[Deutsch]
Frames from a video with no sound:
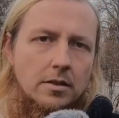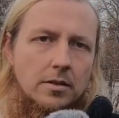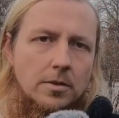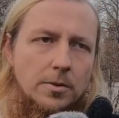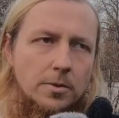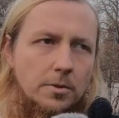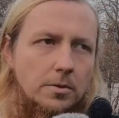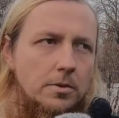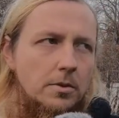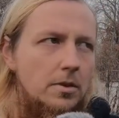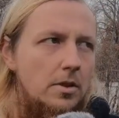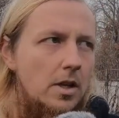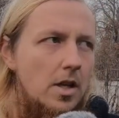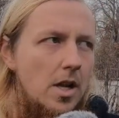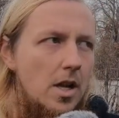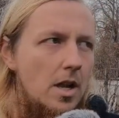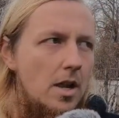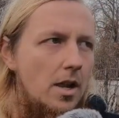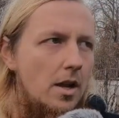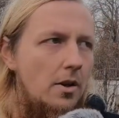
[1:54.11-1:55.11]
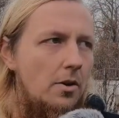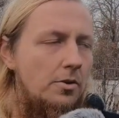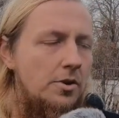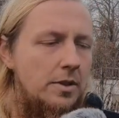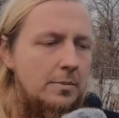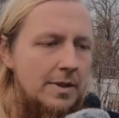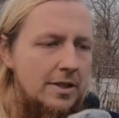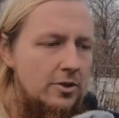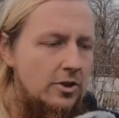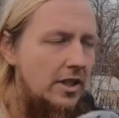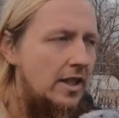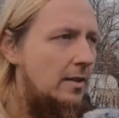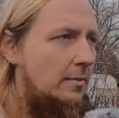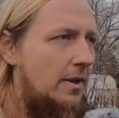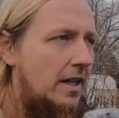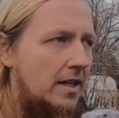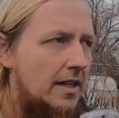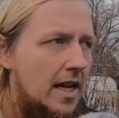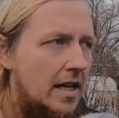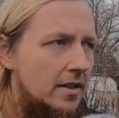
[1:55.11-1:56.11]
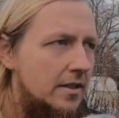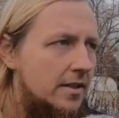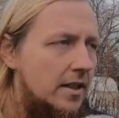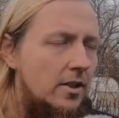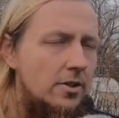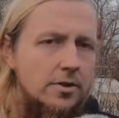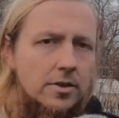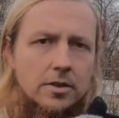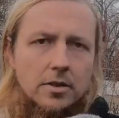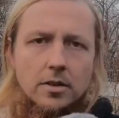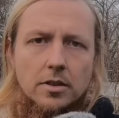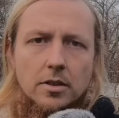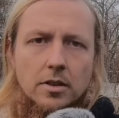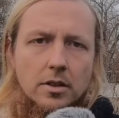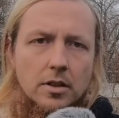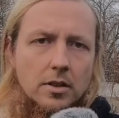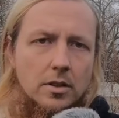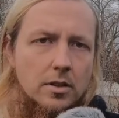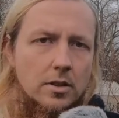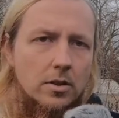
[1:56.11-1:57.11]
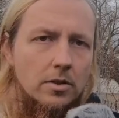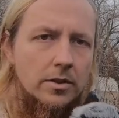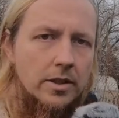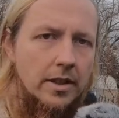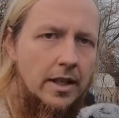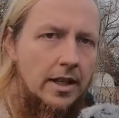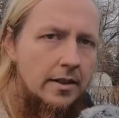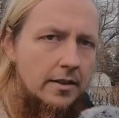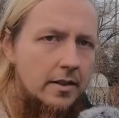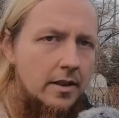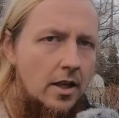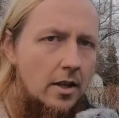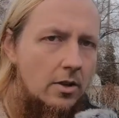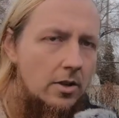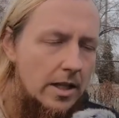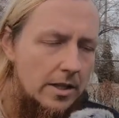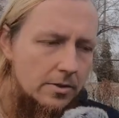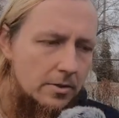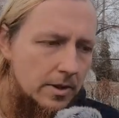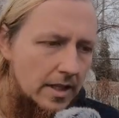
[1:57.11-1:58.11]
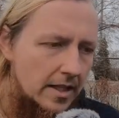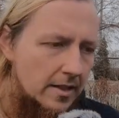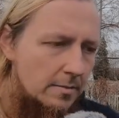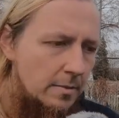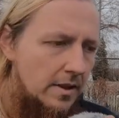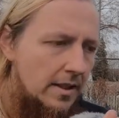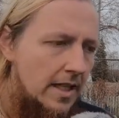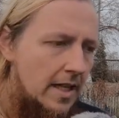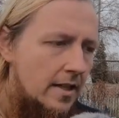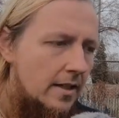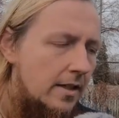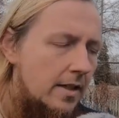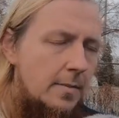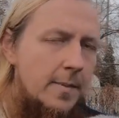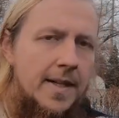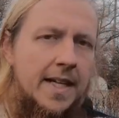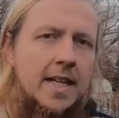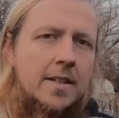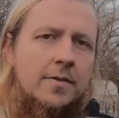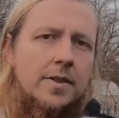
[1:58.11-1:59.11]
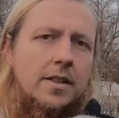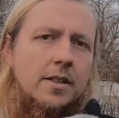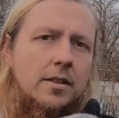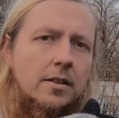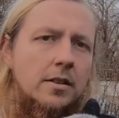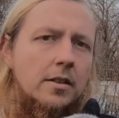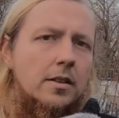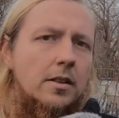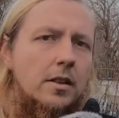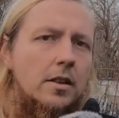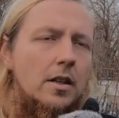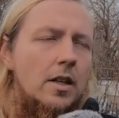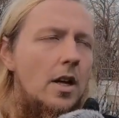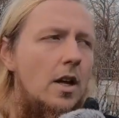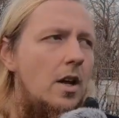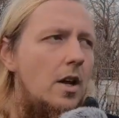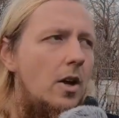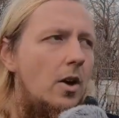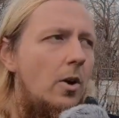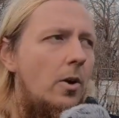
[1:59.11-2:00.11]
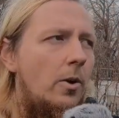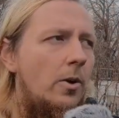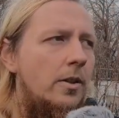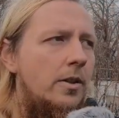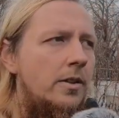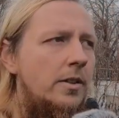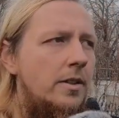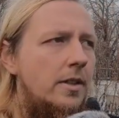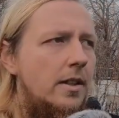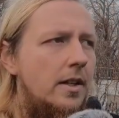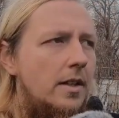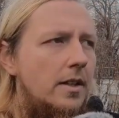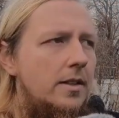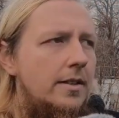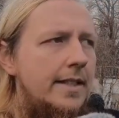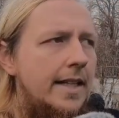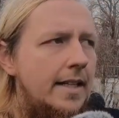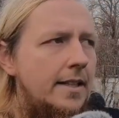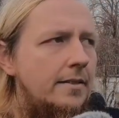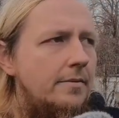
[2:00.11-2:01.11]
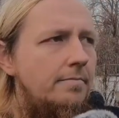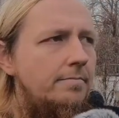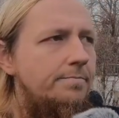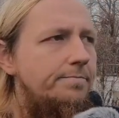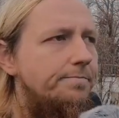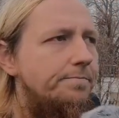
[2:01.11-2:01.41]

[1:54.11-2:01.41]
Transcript: So. Und die Menschen geben halt alles aus und die Reichen auch. Also du kannst mit Geld nicht mehr Geld verdienen. Und dann